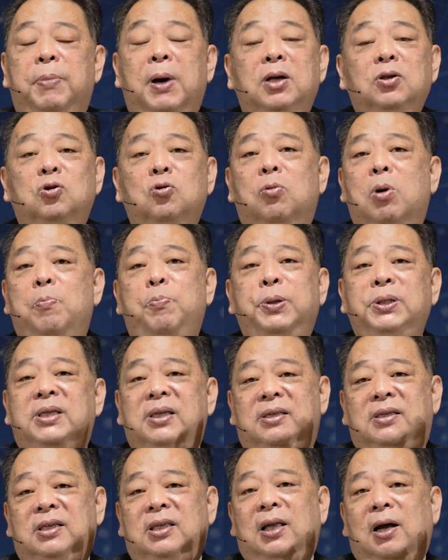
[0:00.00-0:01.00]
帮助我们，不
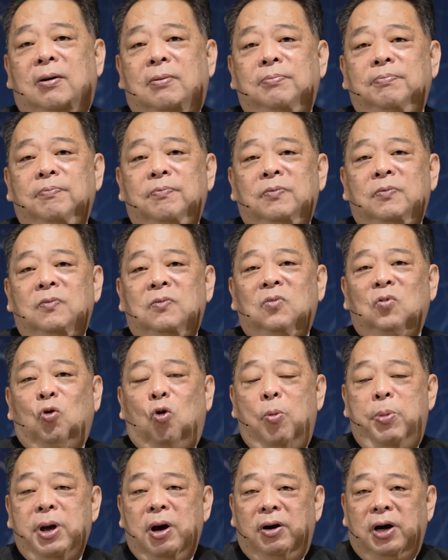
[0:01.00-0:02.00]
只知道
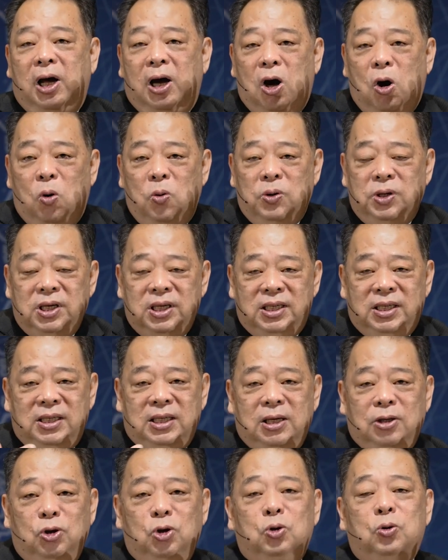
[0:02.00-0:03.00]
我们要能够
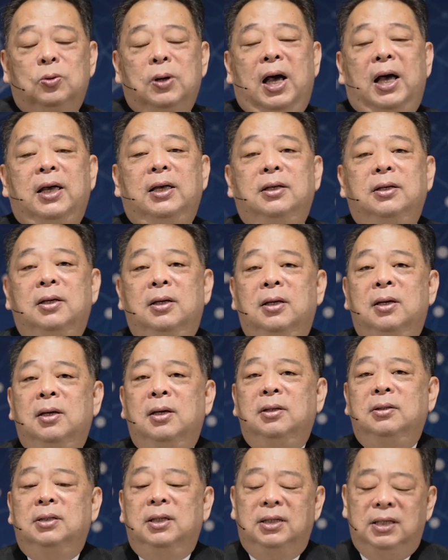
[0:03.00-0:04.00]
行出来，
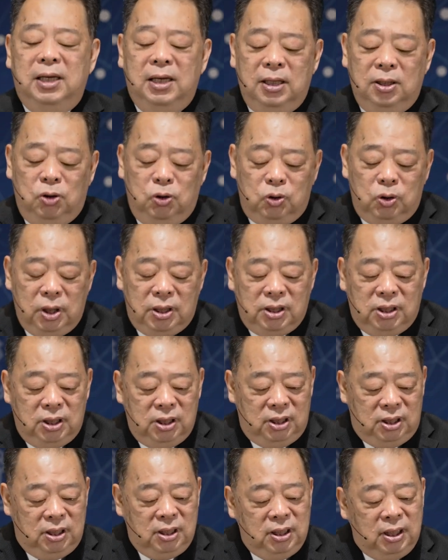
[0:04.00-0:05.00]
这些确
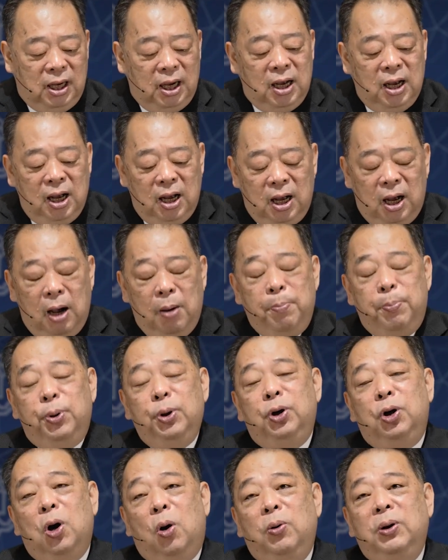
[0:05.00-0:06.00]
实是一个很不
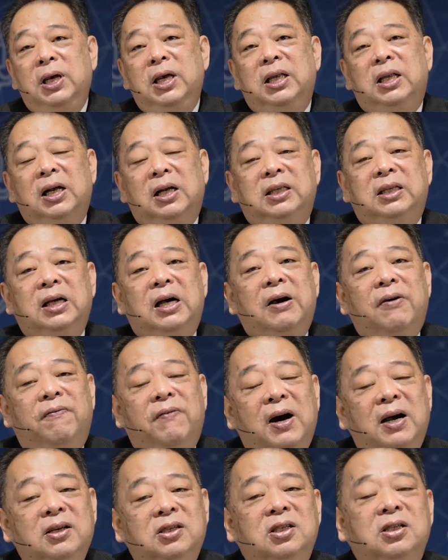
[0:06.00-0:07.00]
容易的这个
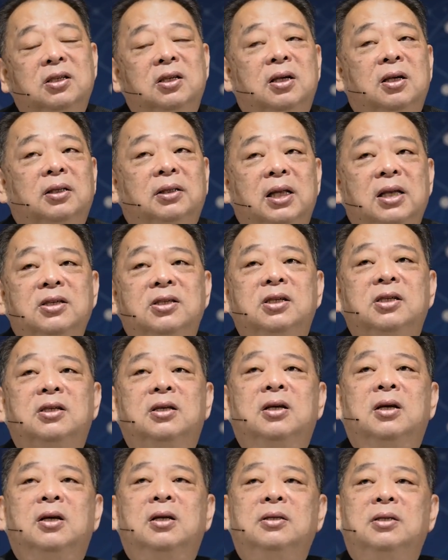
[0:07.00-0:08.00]
方式，但是
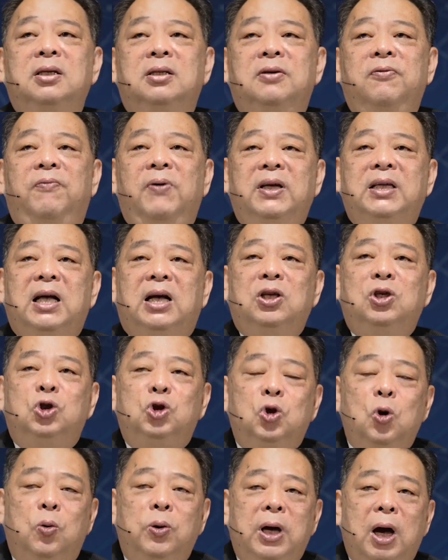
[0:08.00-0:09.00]
这是非常
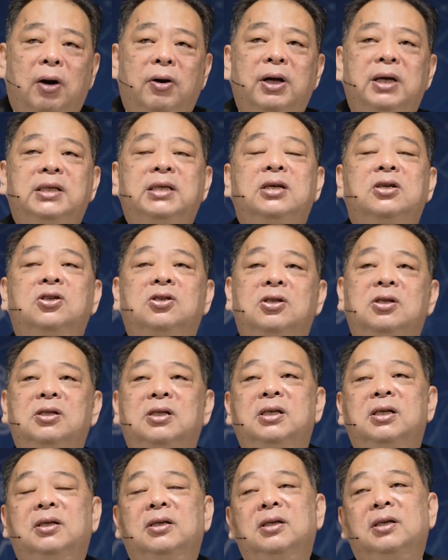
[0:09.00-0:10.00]
重要的一件事
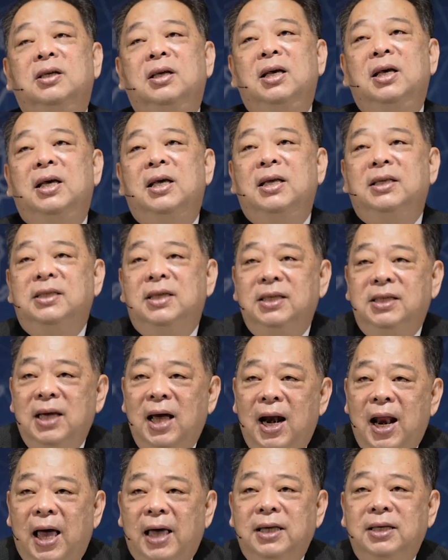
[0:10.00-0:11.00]
情。接
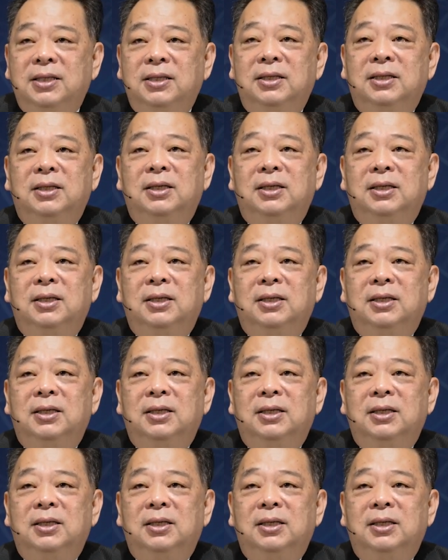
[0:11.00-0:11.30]
下来